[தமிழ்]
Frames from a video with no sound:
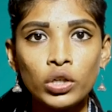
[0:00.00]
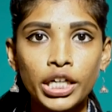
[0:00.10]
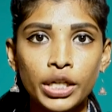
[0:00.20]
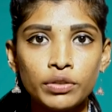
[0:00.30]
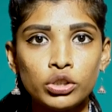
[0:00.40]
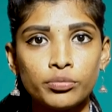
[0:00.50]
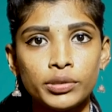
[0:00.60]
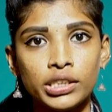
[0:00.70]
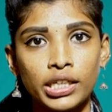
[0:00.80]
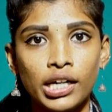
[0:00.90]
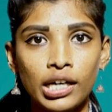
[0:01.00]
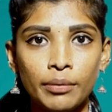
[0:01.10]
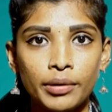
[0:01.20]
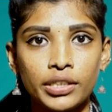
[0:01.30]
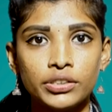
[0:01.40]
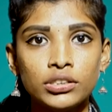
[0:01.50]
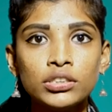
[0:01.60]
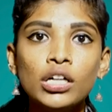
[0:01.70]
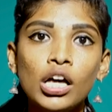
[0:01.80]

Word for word: ஜூலை இருபத்தி ஒன்பது திங்கட்கிழமை அன்று